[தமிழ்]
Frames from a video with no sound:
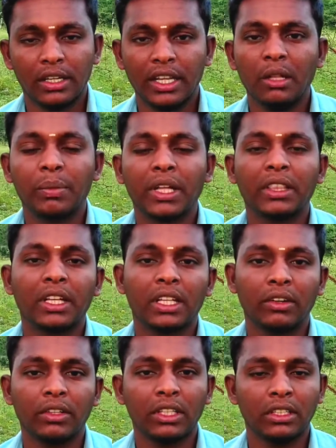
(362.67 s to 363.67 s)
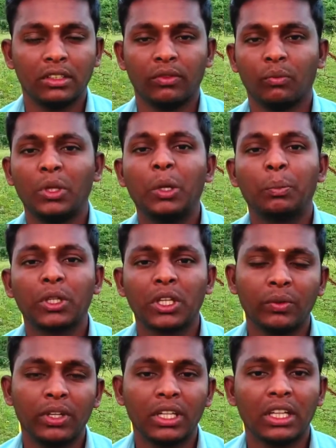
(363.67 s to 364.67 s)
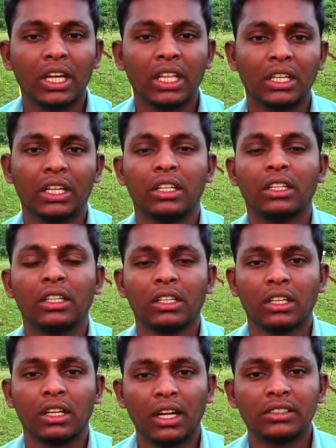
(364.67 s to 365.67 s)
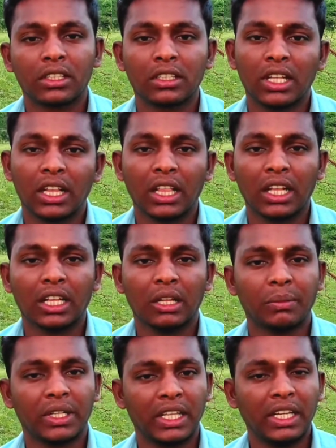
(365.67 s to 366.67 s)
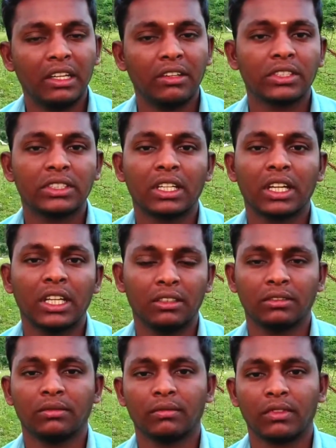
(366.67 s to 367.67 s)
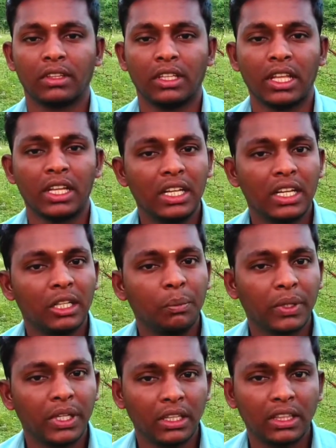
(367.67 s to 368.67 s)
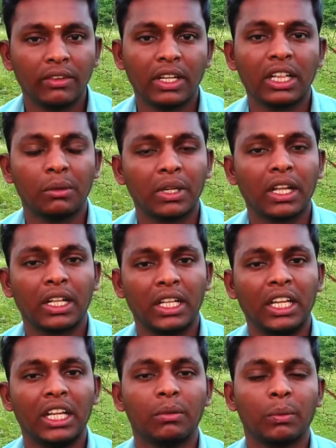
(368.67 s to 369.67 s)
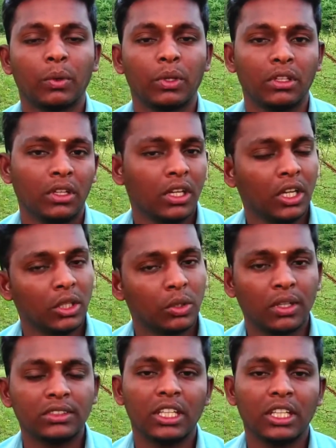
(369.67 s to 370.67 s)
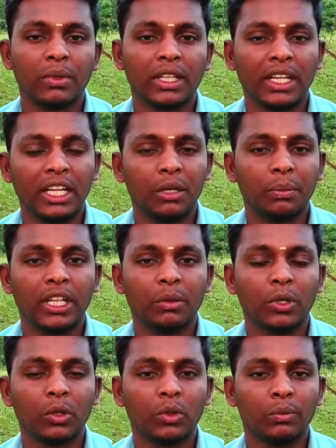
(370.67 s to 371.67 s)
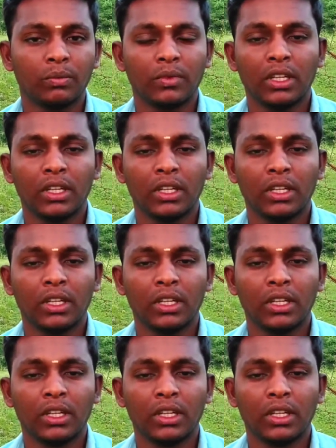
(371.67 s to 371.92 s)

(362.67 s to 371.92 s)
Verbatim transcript: ஏன்னு பார்த்தீங்கன்னா வந்து விழிப்புணர்வு இல்லாத காரணத்தினால தான் நம்ம நிறைய விஷயங்களை நிறைய அடிப்படை தேவைகள் நமக்கு கிடைக்காம போது தொடர்ந்து நம்ம நிறைய பயணம் பண்ணுவோம்